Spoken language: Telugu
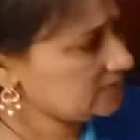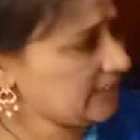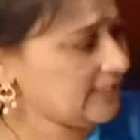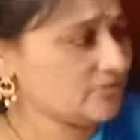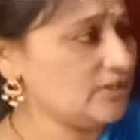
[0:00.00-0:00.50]

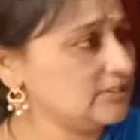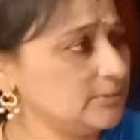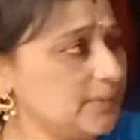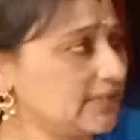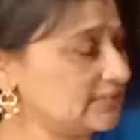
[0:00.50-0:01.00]
సెకండ్
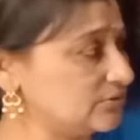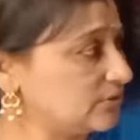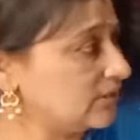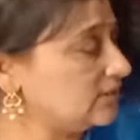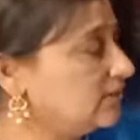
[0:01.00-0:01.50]
క్వాలిటీ బకెట్స్
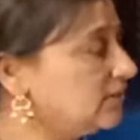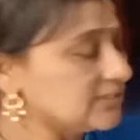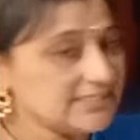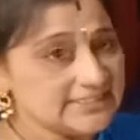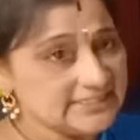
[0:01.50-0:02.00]
ఉంటాయి
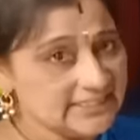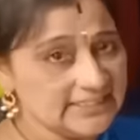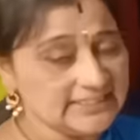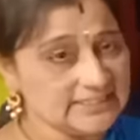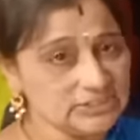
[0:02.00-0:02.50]
సిక్స్టీన్
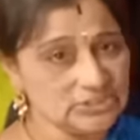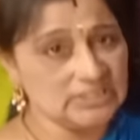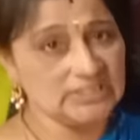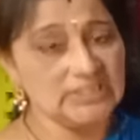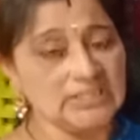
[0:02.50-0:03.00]
లీటరు
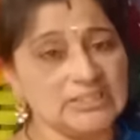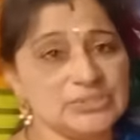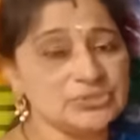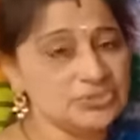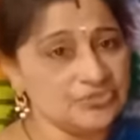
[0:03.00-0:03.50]
థర్టీన్
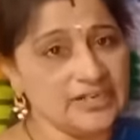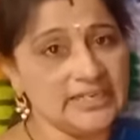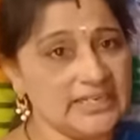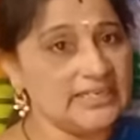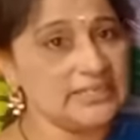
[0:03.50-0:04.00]
లీటరు
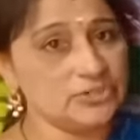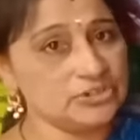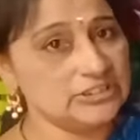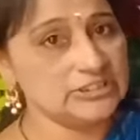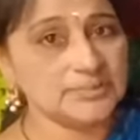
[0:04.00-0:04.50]
ట్వంటీ లీటర్
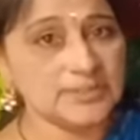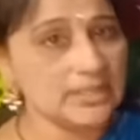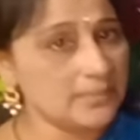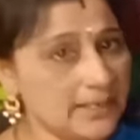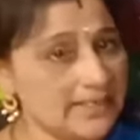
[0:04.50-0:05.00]
వచ్చేసి
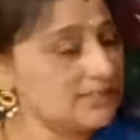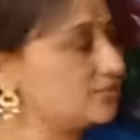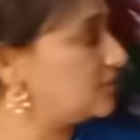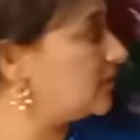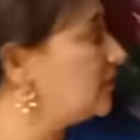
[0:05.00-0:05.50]
మనకి బకెట్స్
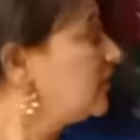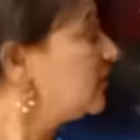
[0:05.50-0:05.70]
ఉంటాయి